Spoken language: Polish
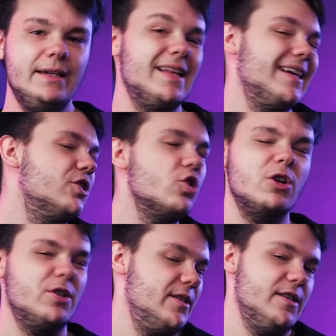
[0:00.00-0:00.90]
i
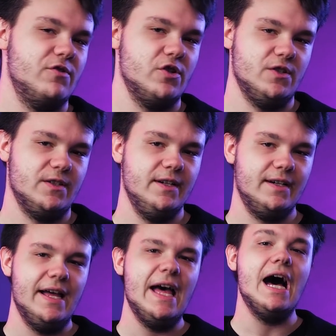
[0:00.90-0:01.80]
najgorsze ze
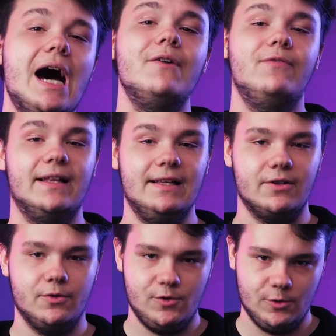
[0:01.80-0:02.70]
wszystkich awaria
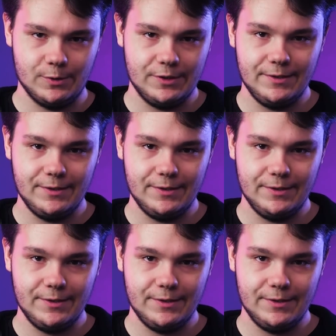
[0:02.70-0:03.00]
konsoli.